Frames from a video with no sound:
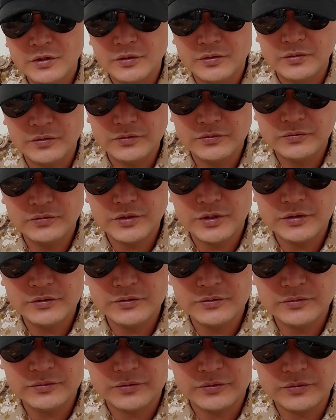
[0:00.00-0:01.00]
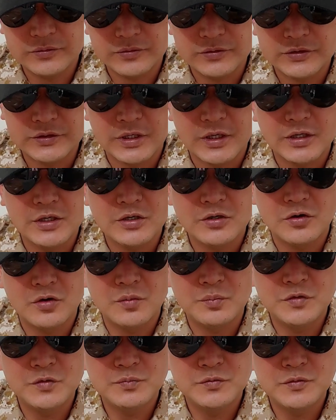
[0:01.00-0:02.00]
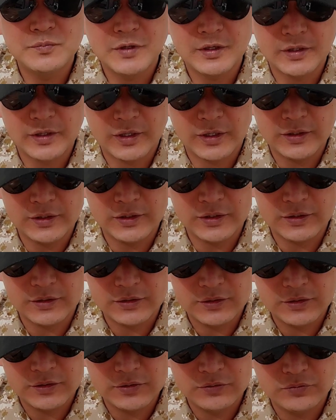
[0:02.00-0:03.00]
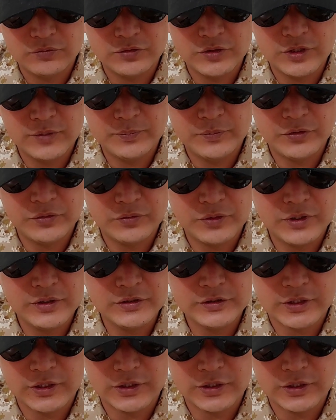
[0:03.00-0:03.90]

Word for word: 그리고 추가적으로 자기 업무뿐만 아니라 군에 필요한